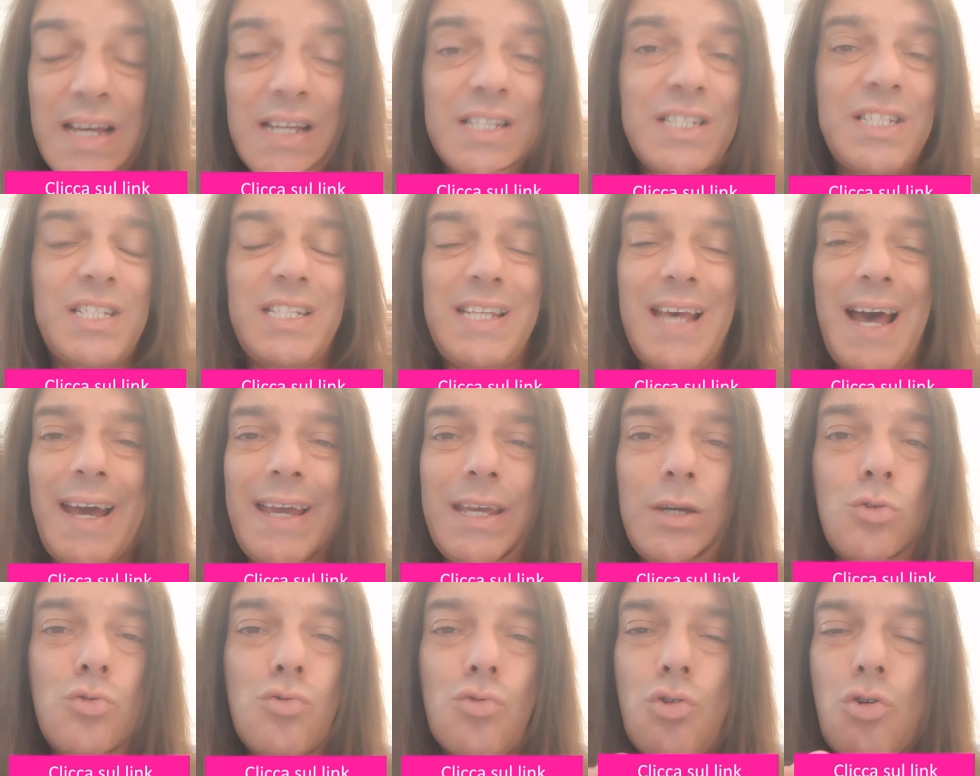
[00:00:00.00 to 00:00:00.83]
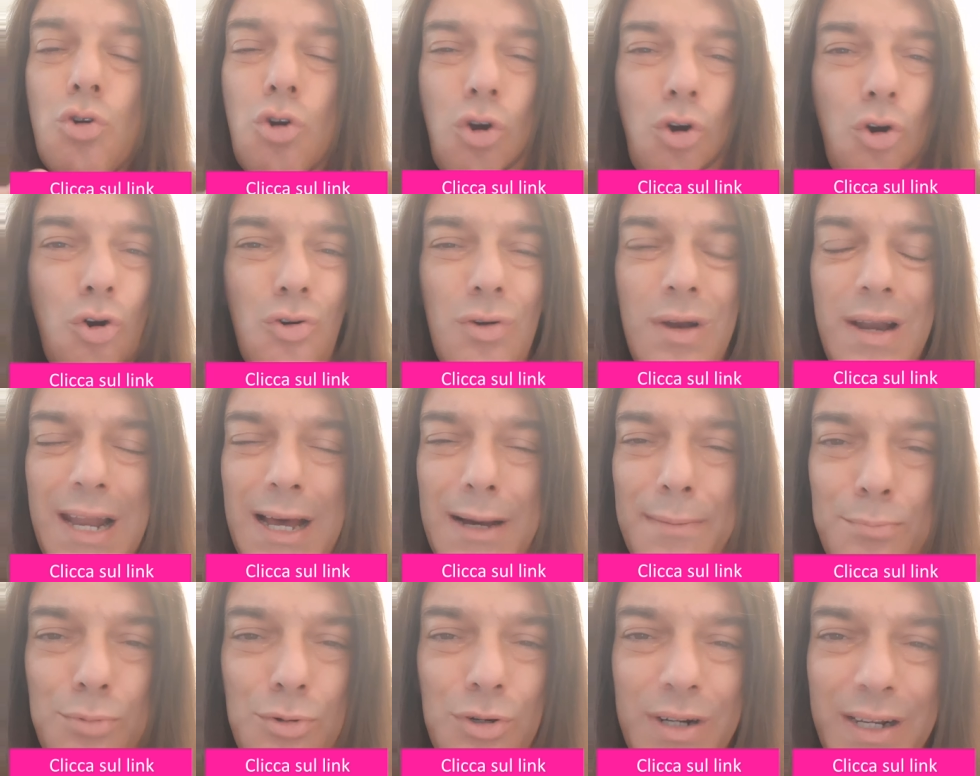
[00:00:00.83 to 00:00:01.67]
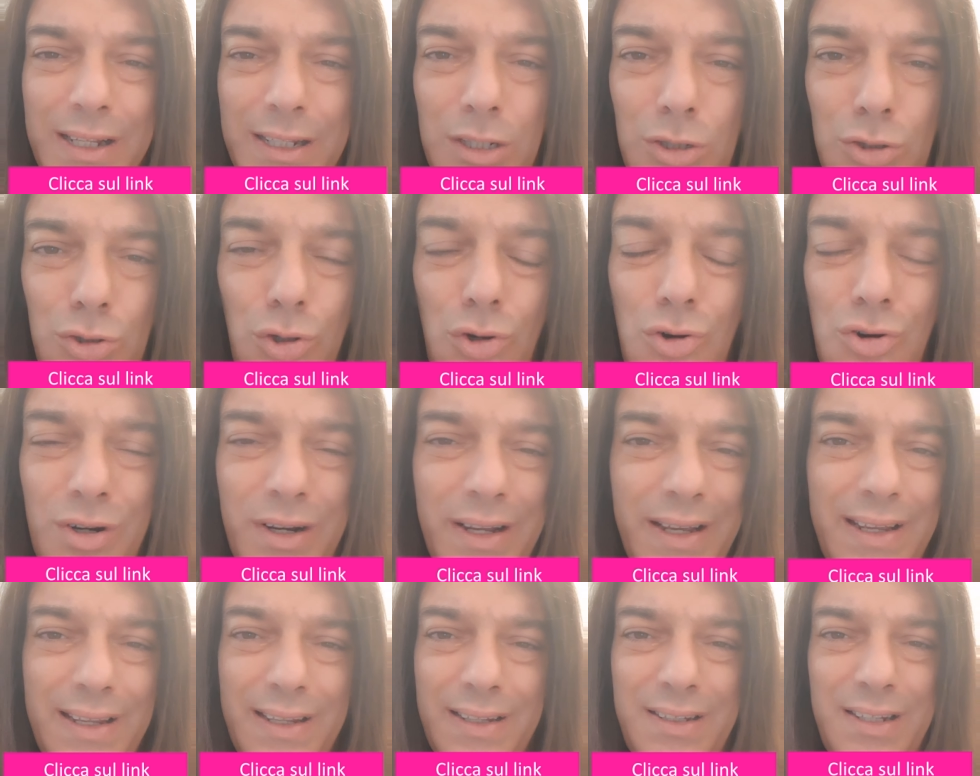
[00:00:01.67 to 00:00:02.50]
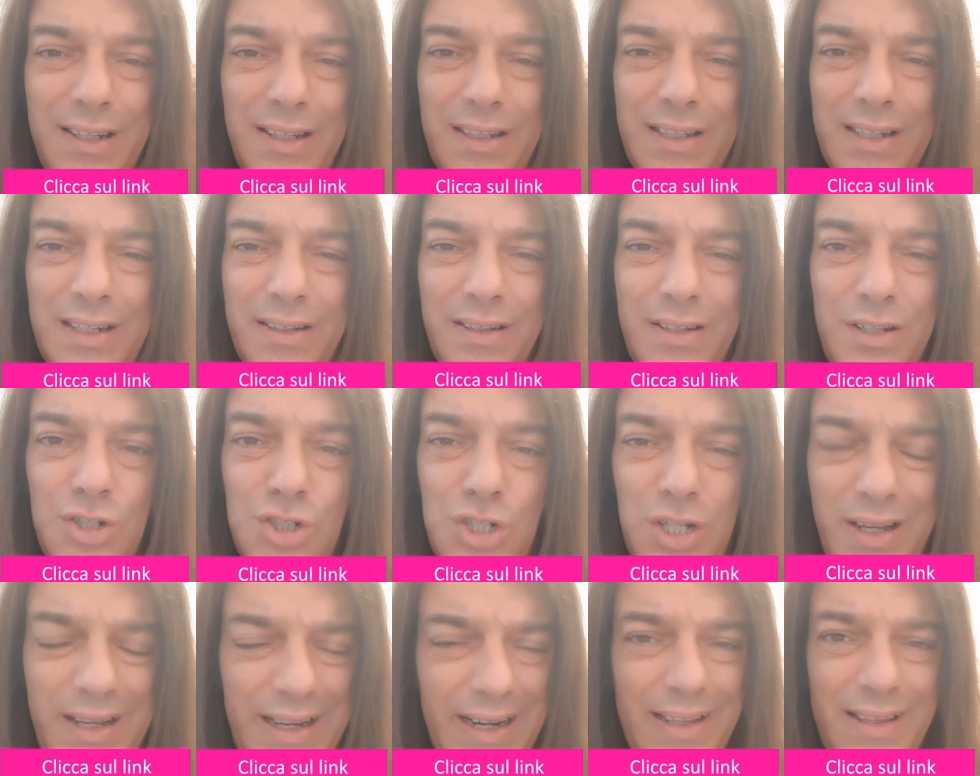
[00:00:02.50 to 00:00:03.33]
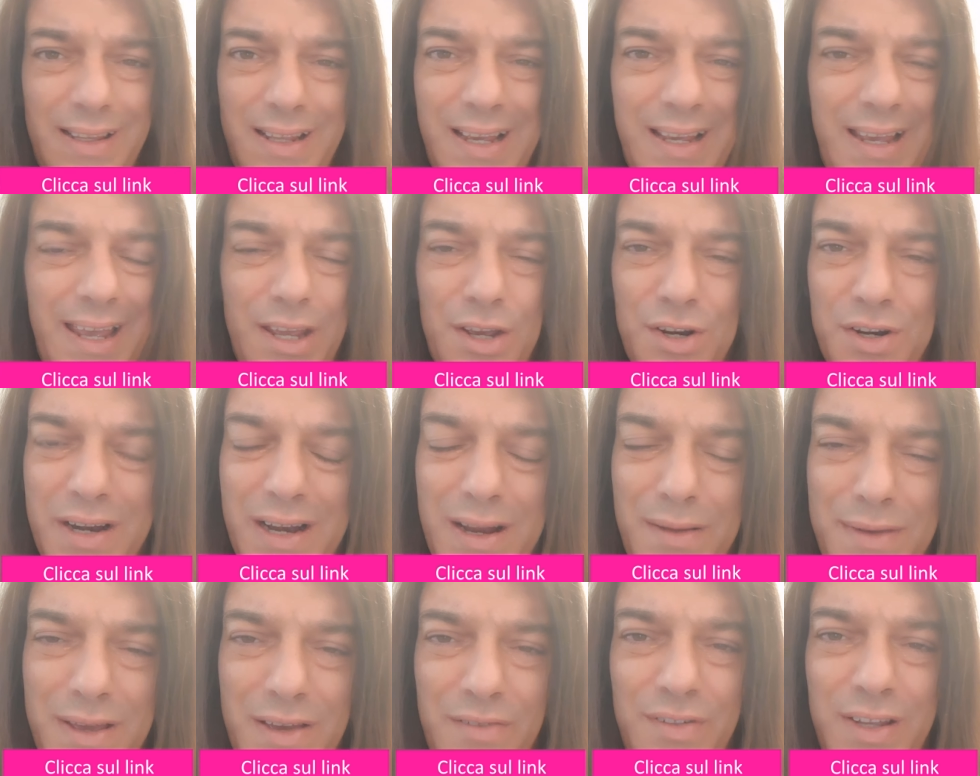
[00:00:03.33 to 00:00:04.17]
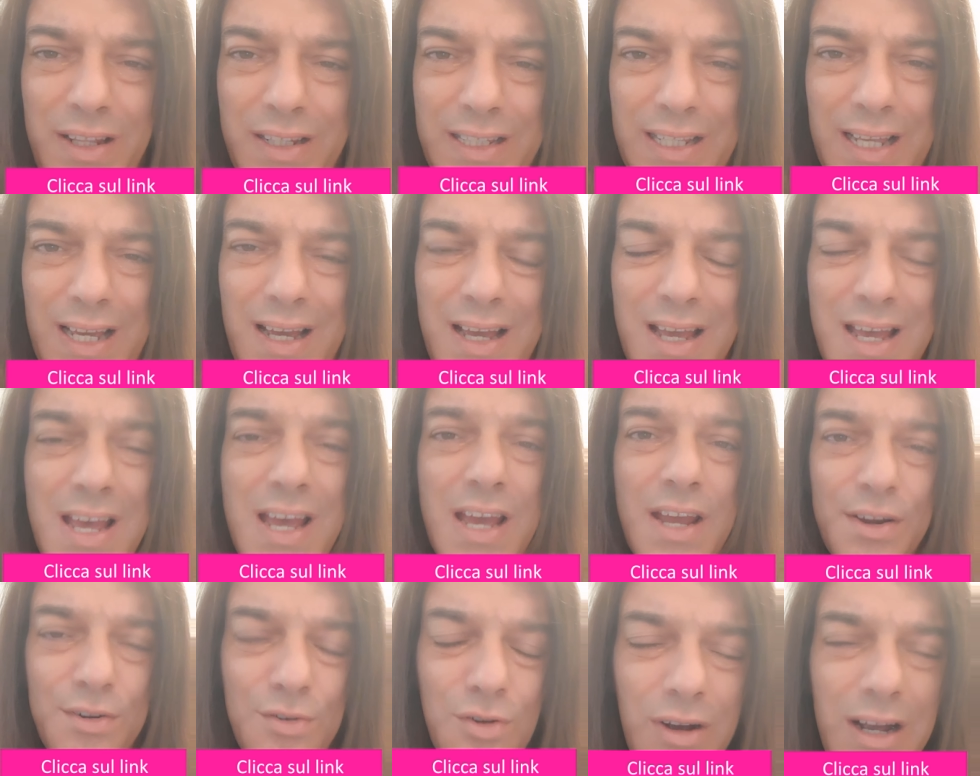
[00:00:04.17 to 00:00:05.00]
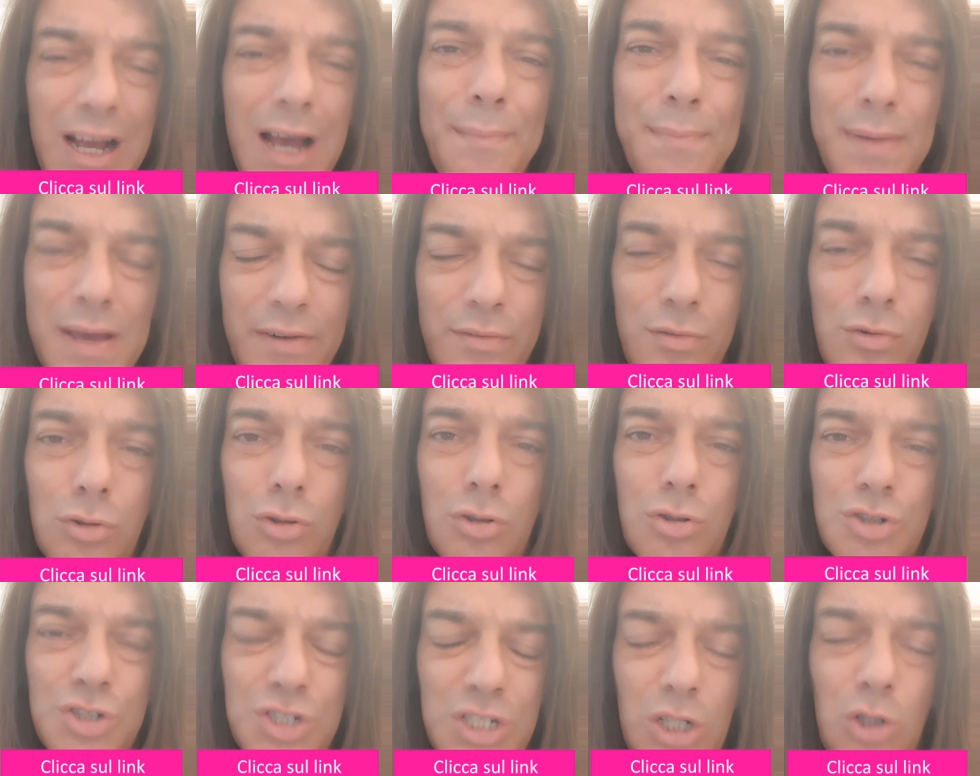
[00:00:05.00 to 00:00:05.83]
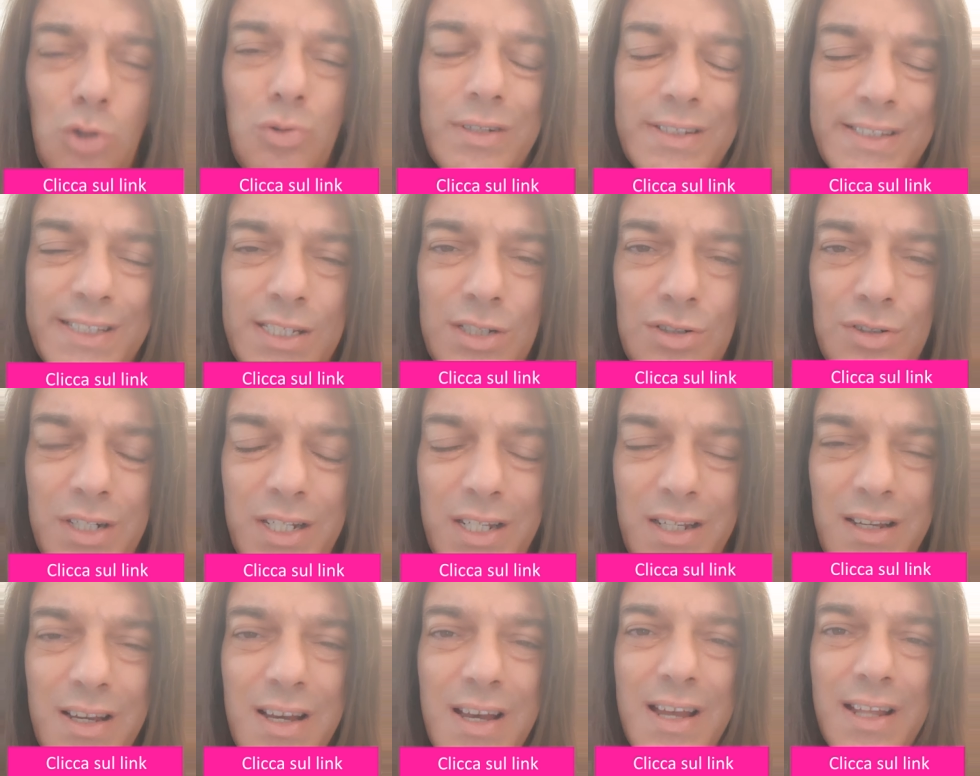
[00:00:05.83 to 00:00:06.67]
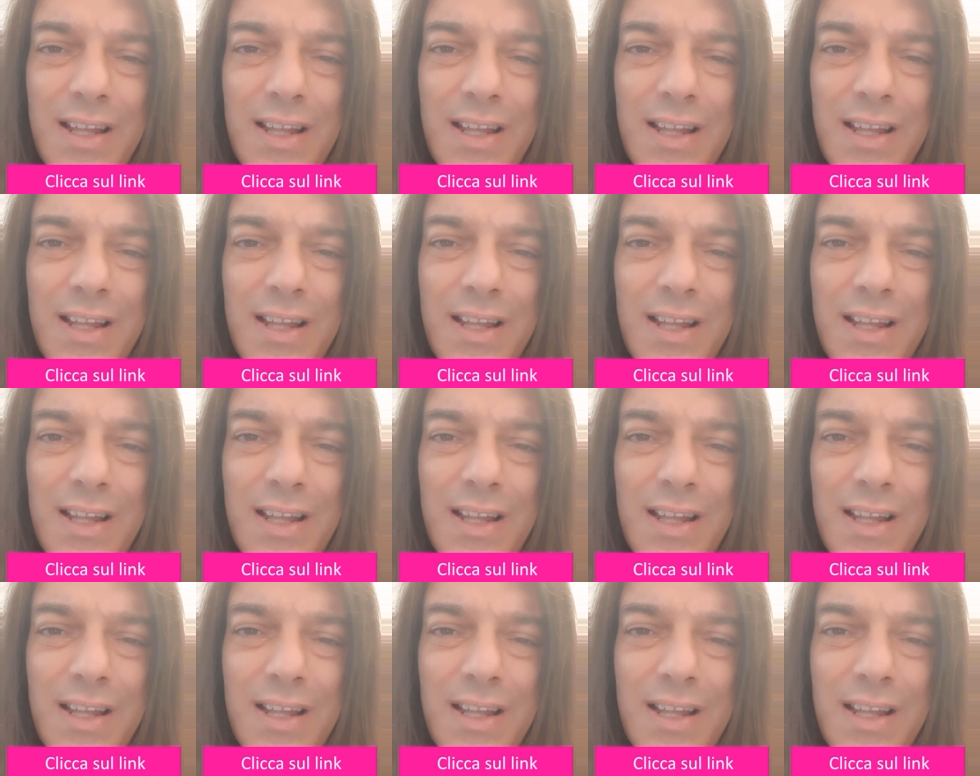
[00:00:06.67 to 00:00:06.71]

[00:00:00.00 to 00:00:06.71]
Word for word: se hai un collaboratore che ti tradisce, credi che io nella mia vita non abbia avuto situazioni